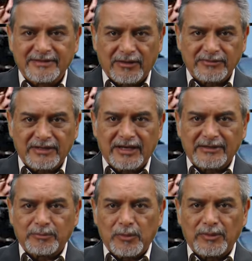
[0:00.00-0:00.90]
estados de la
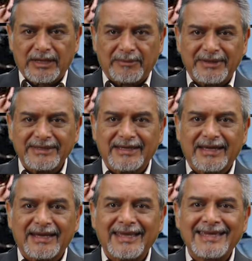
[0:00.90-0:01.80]
República
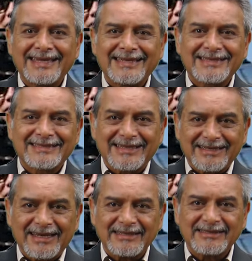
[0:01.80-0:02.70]
Mexicana, se
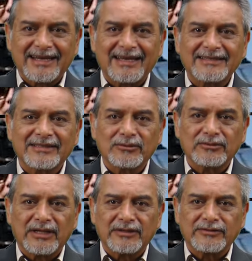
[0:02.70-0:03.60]
realizará la
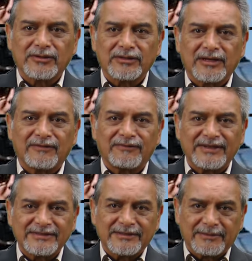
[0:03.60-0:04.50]
segunda edición del
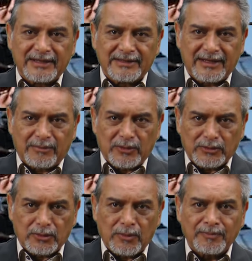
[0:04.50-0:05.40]
Festival de la
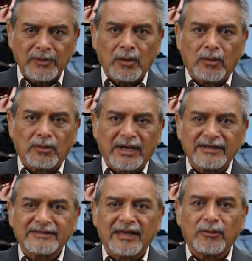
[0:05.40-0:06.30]
Moto,
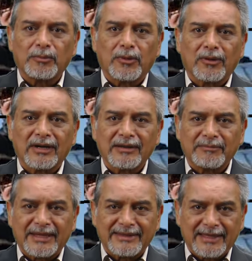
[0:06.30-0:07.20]
organizado por la
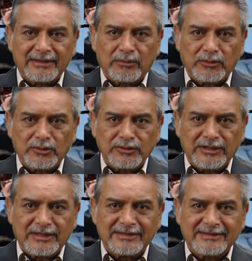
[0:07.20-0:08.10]
Hermandad de
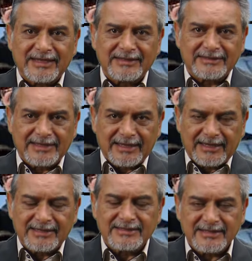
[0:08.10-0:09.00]
Motociclistas
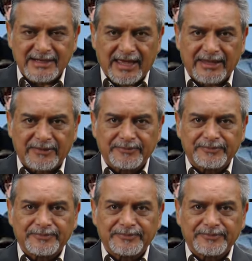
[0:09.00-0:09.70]
de Ensenada.